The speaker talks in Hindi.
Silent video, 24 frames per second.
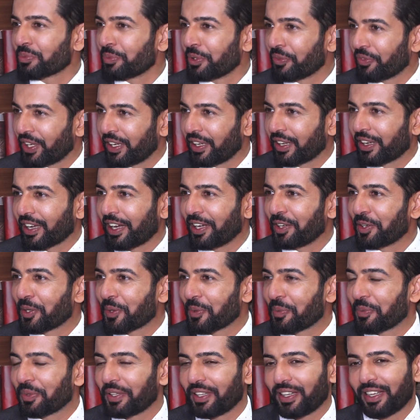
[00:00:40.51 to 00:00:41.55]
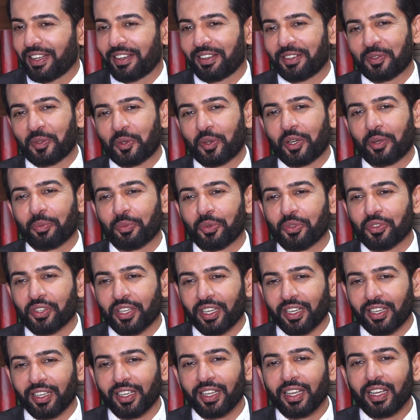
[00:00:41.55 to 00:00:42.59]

been very kind to me that उन्होंने मुझे